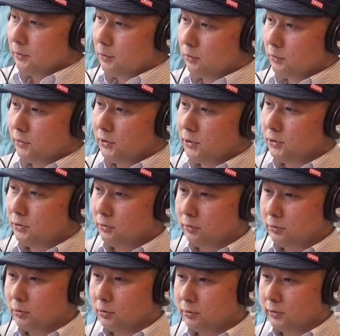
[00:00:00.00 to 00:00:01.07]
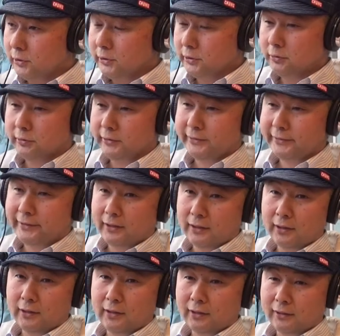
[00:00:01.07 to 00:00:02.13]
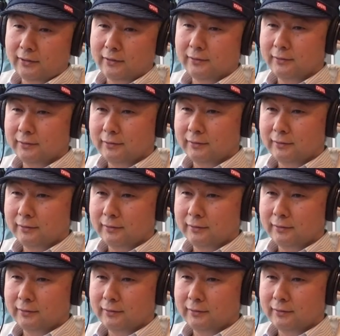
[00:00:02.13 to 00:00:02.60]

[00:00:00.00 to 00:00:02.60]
得意中の得意といったら、うん、